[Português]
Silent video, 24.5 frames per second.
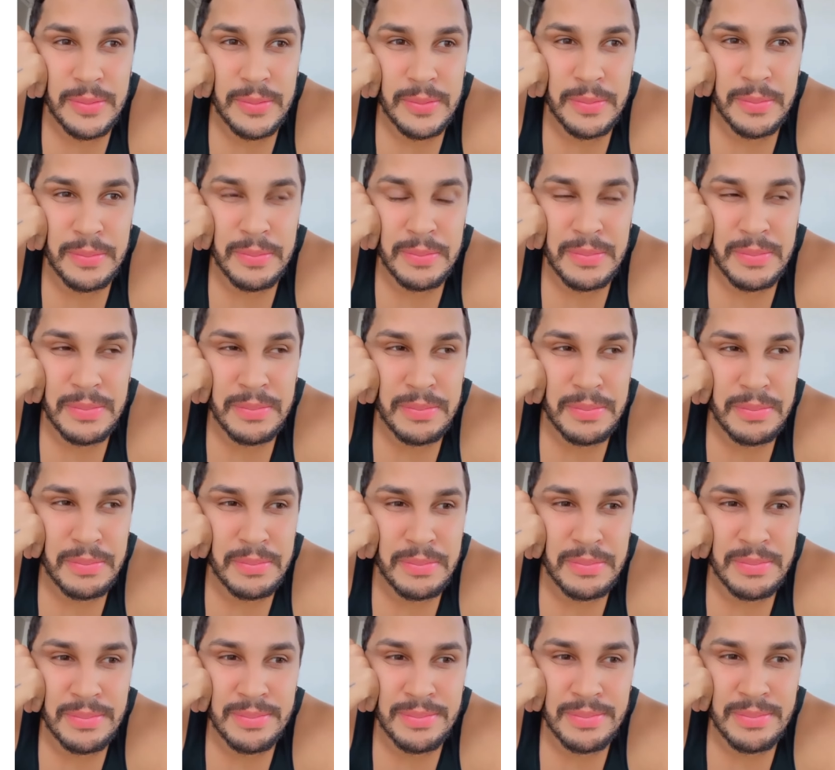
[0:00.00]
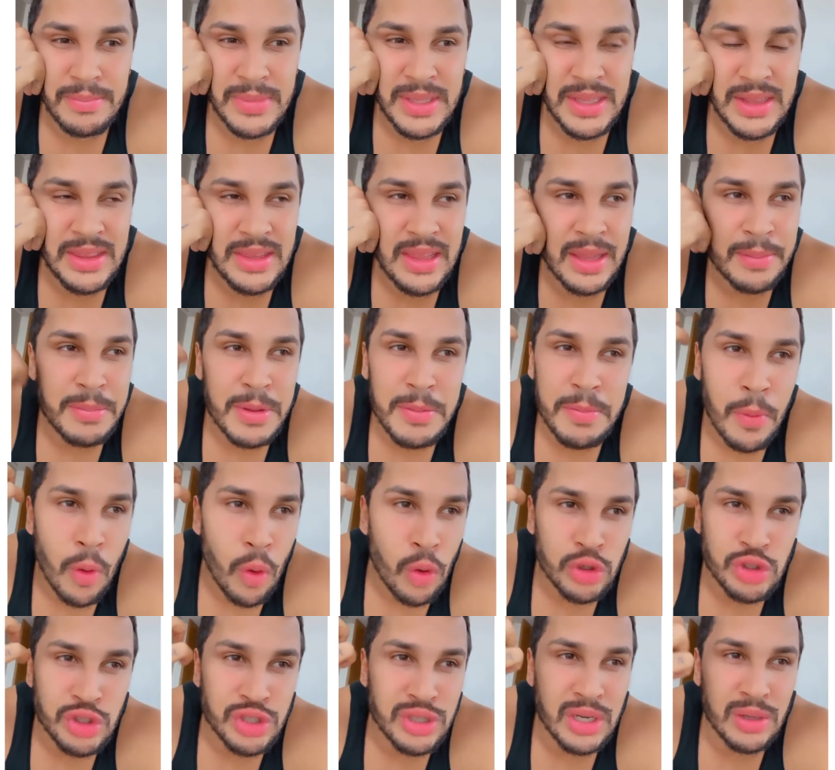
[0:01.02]
Me, me, me
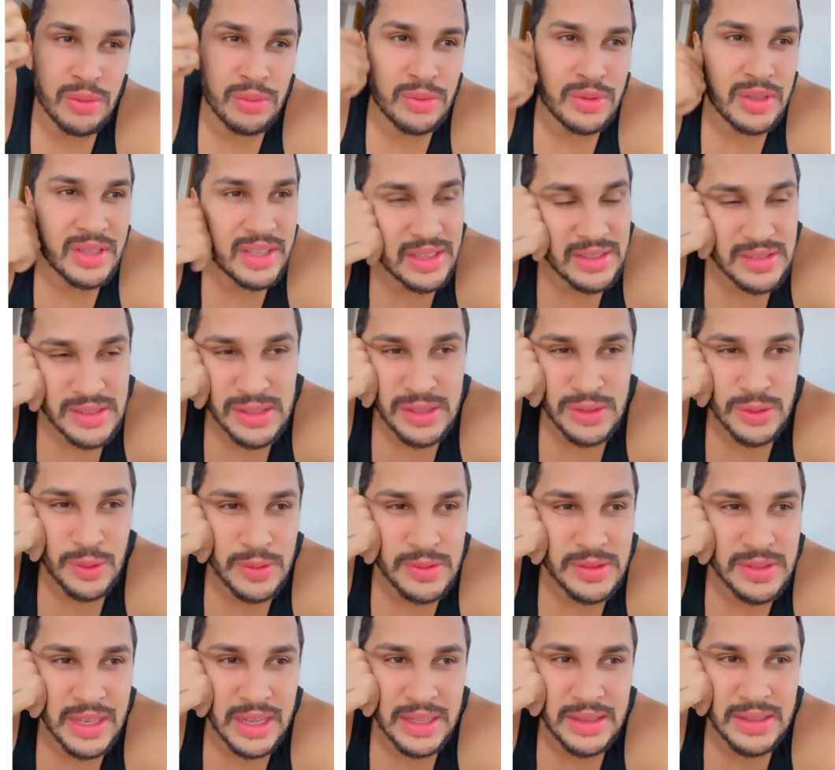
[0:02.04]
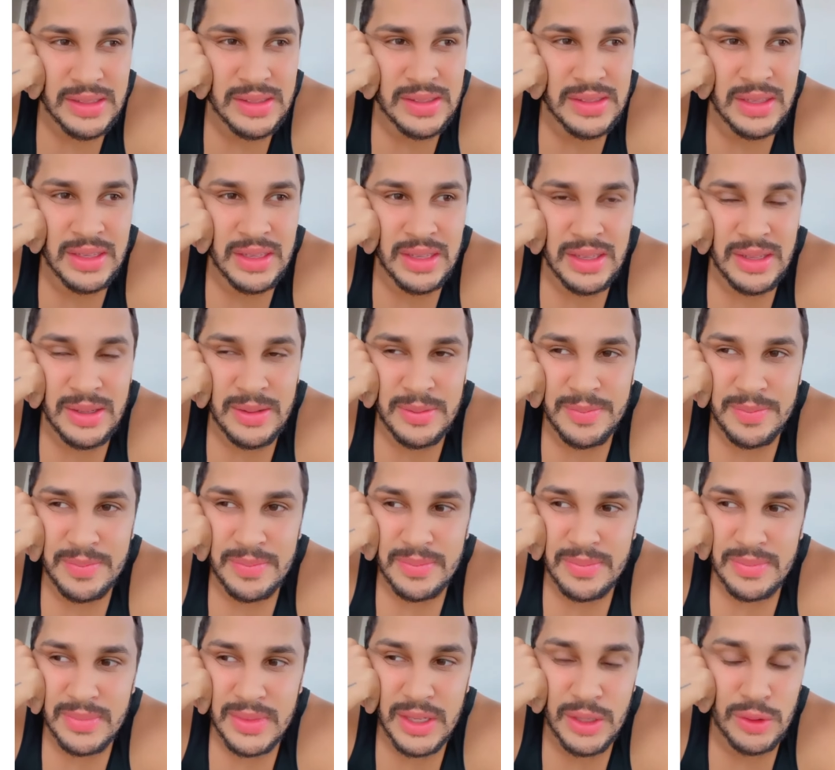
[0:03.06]
mostra o que esses sonhos quer dizer.
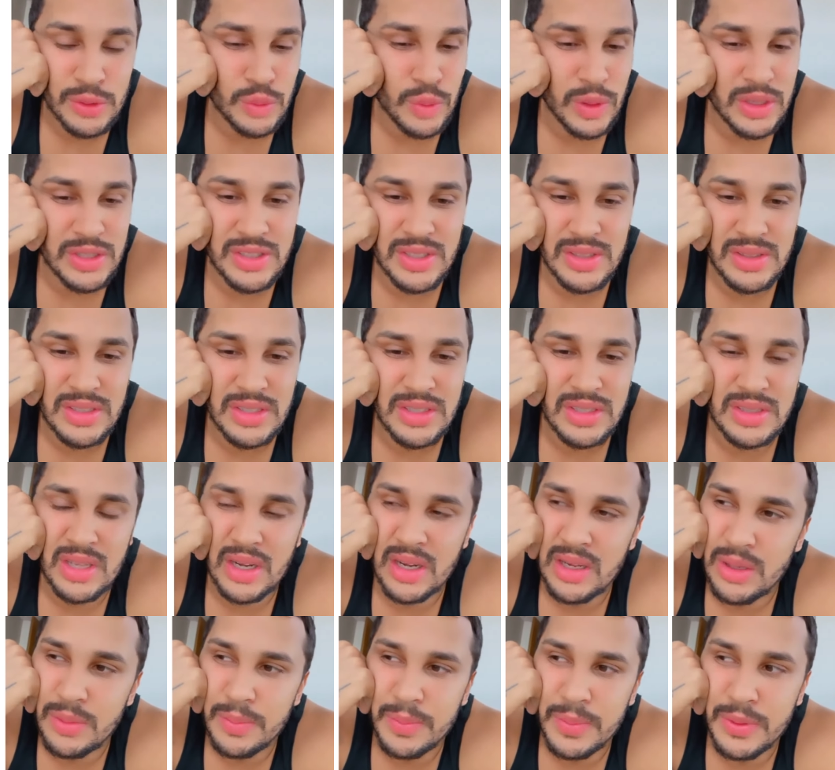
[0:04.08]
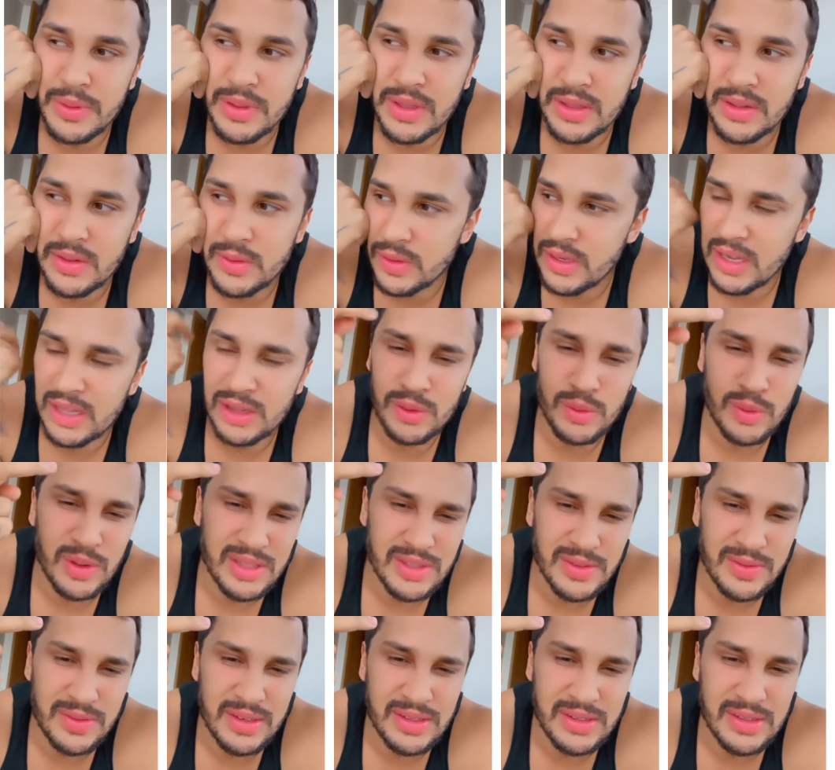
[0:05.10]
Eu tô achando estranho porque sonhar
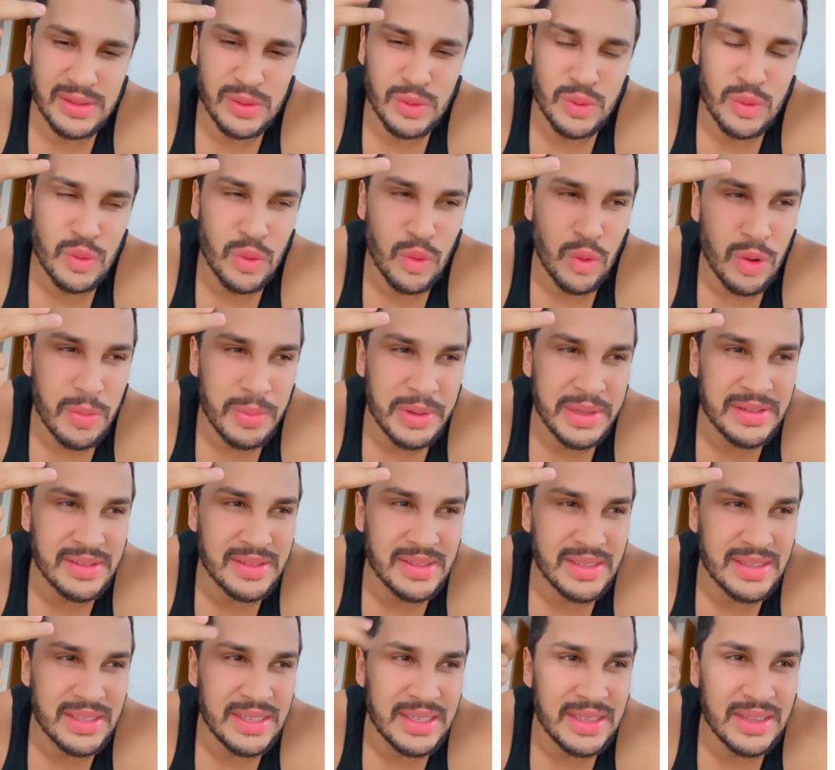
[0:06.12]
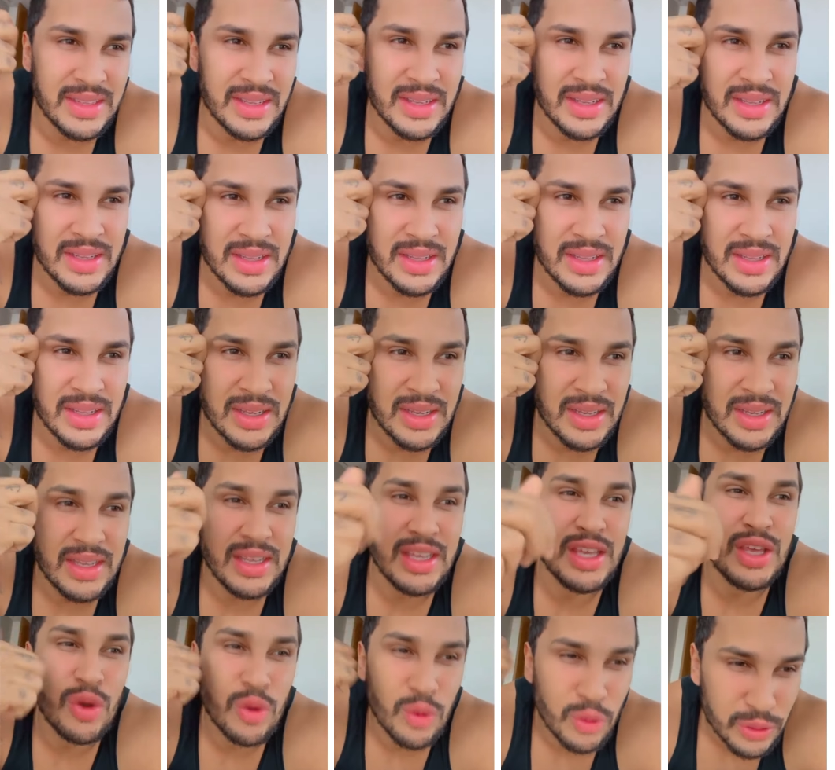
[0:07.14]
duas vezes com cobra em seguida
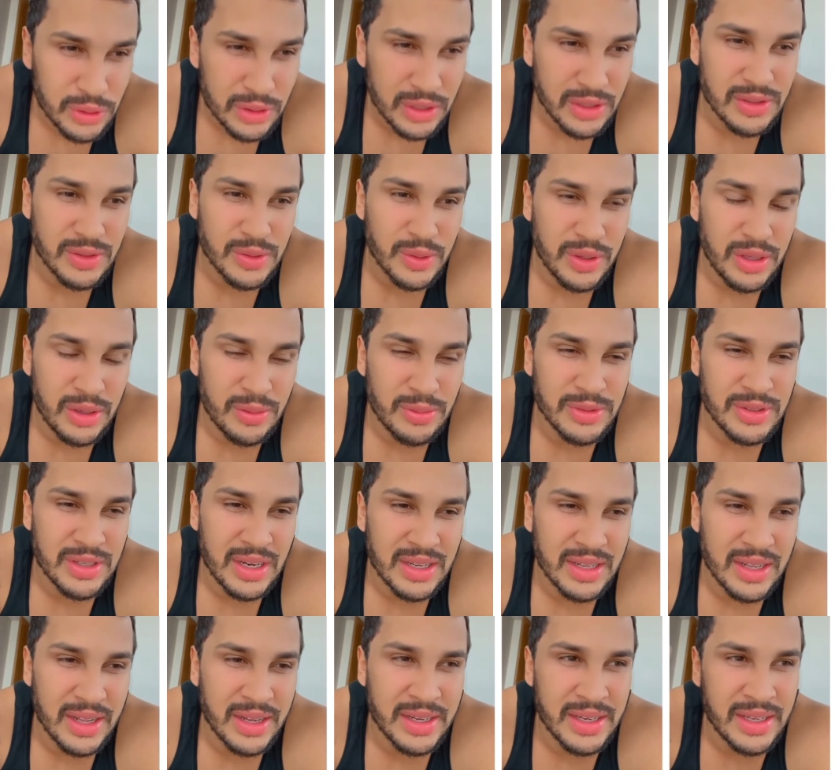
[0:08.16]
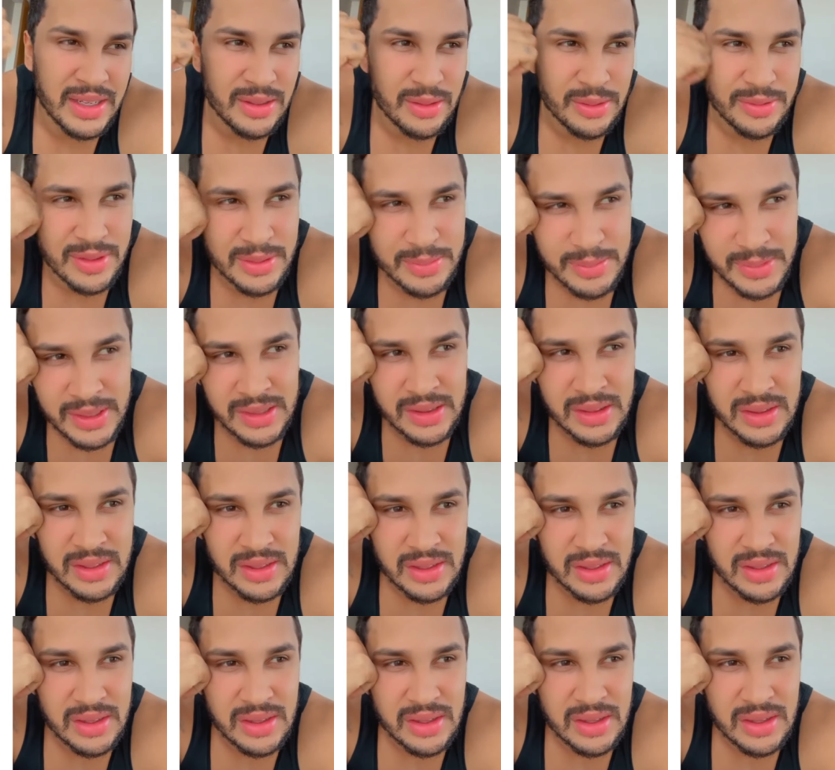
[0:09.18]
e ontem sonhei com jacaré novamente.